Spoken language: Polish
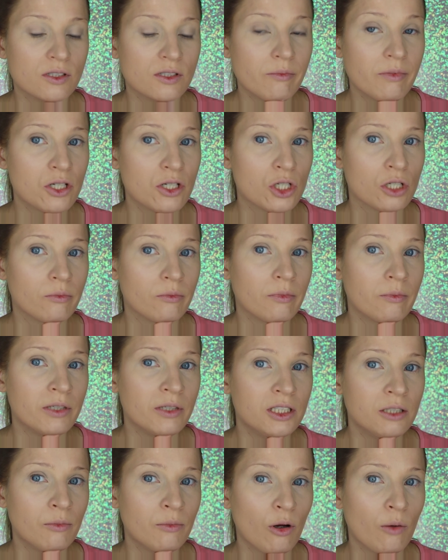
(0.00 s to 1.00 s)
Zobaczymy.
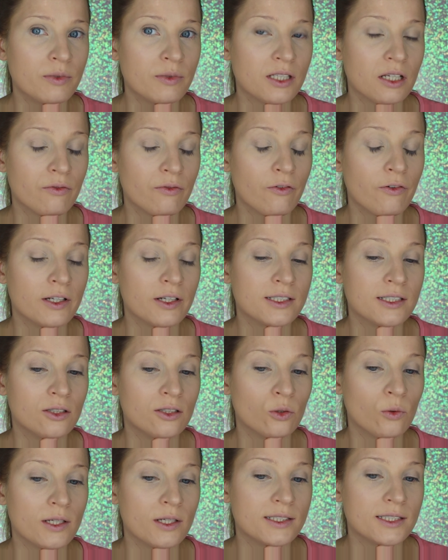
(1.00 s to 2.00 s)
Będziemy obserwować
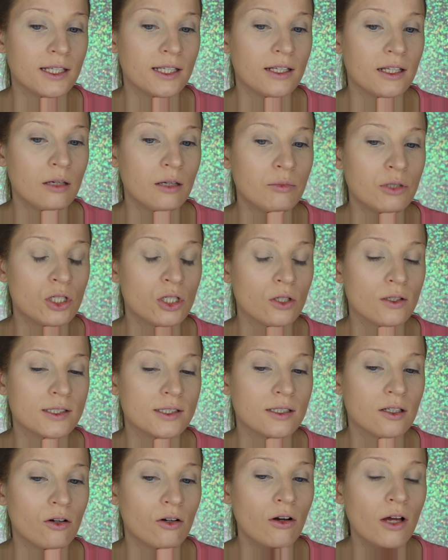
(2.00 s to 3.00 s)
sytuację na
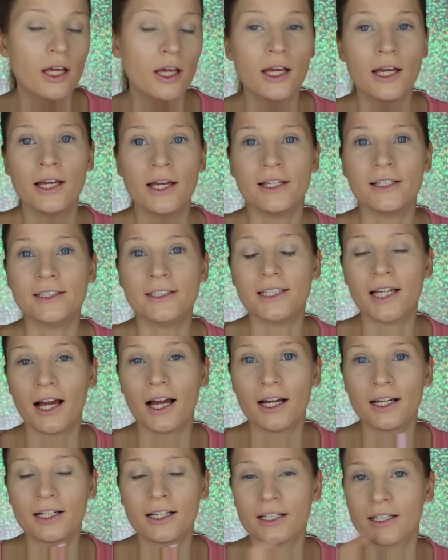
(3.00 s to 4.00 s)
bieżąco.
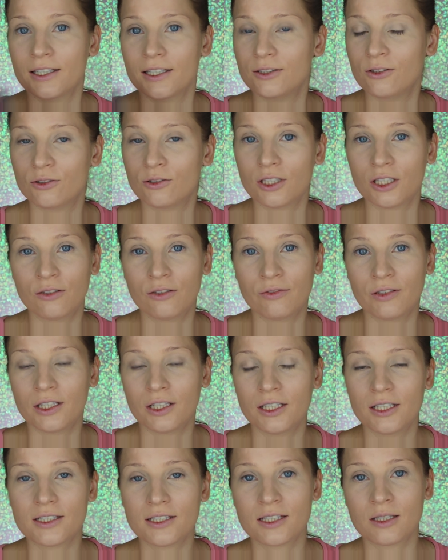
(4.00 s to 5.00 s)
Jak y, do tej
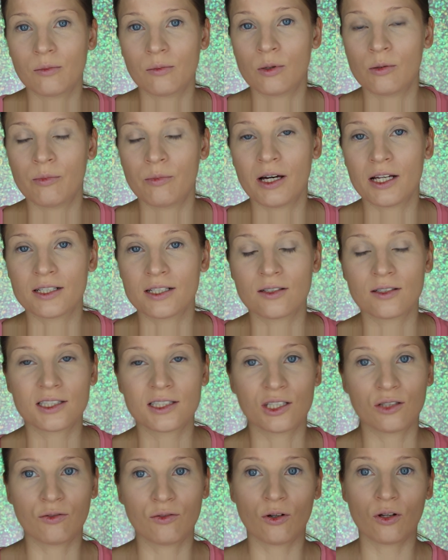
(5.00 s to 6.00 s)
chwili jestem bardzo
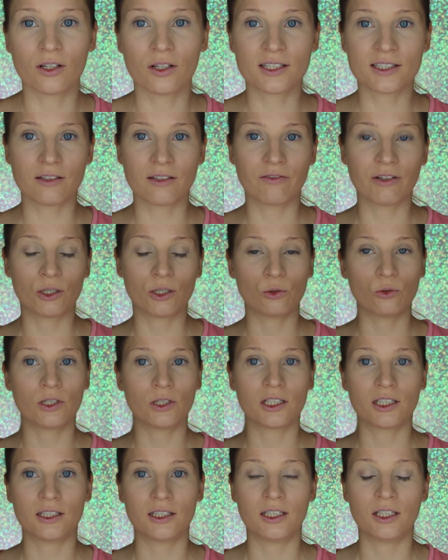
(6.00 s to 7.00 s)
zadowolona z efektu,
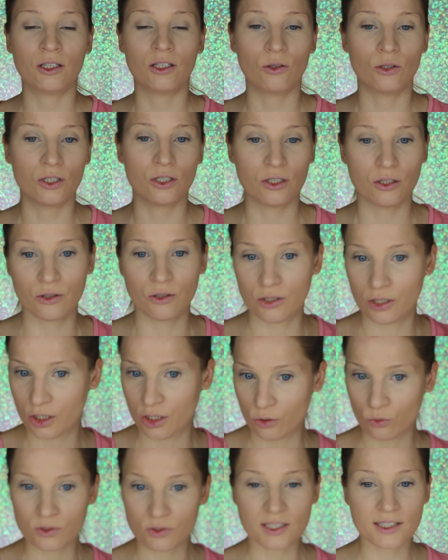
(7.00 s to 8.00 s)
jaki, y,
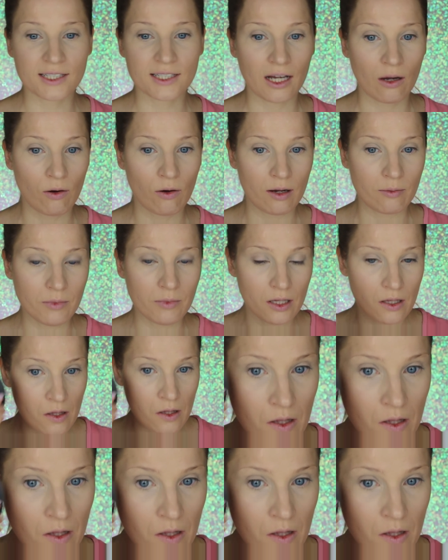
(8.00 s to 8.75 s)
jaki uzyskałam.